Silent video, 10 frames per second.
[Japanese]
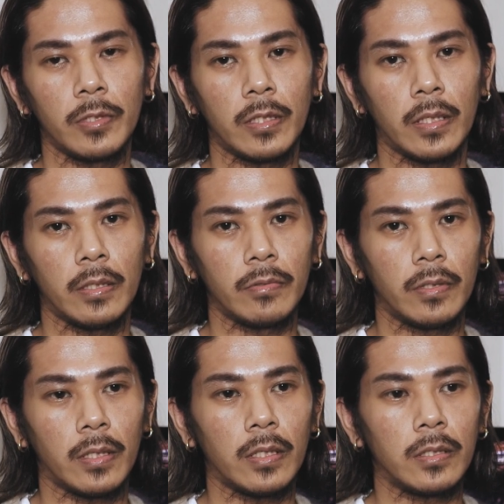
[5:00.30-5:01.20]
お店があるっ
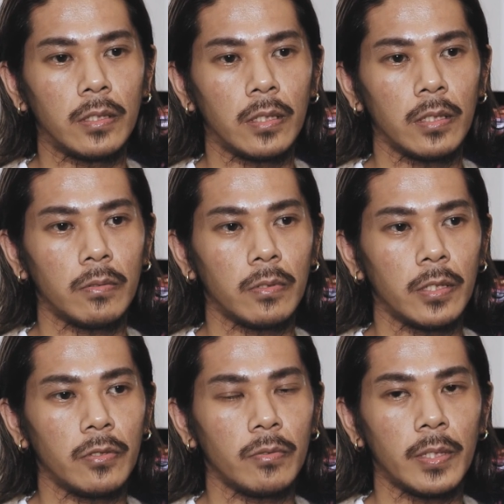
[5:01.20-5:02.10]
て感じで結構
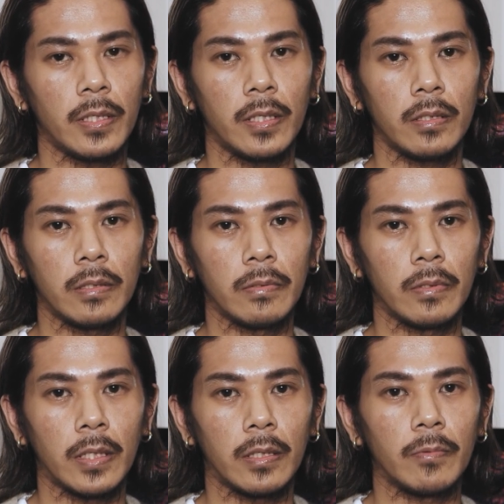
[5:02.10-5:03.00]
ね有名なアーティスト
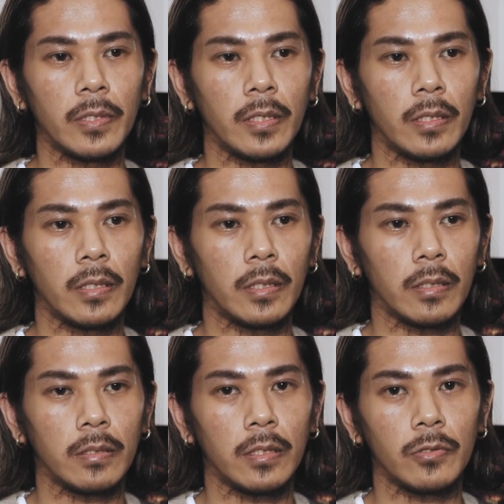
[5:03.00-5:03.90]
の方もね
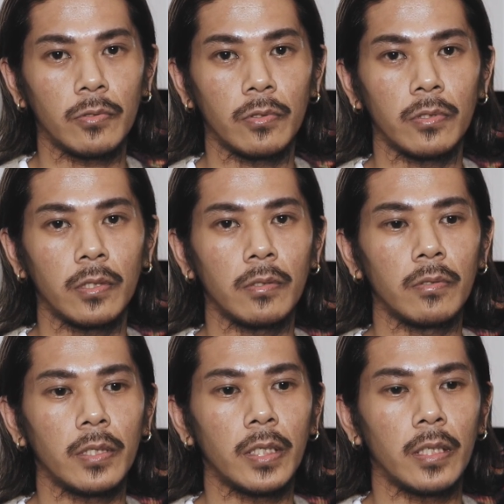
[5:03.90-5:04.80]
たくさん所属している
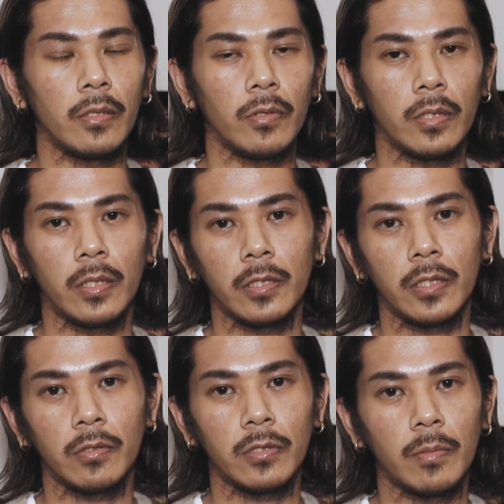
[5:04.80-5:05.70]
のでよかったら
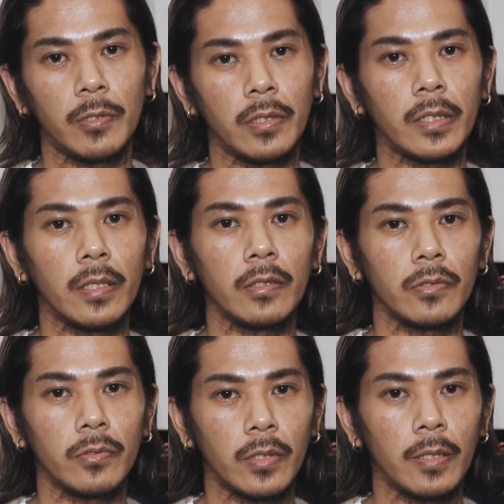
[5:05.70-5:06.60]
チェックしてみてはいかがで
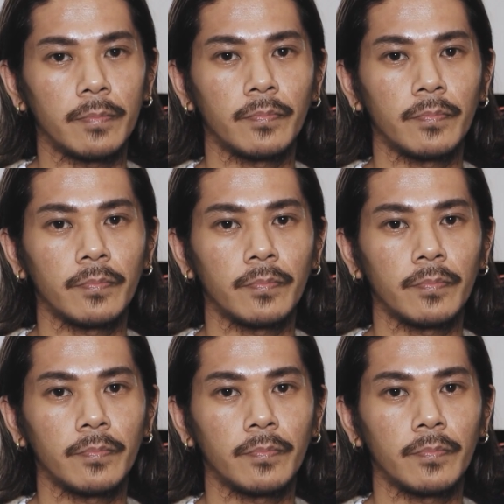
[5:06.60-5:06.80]
しょうか。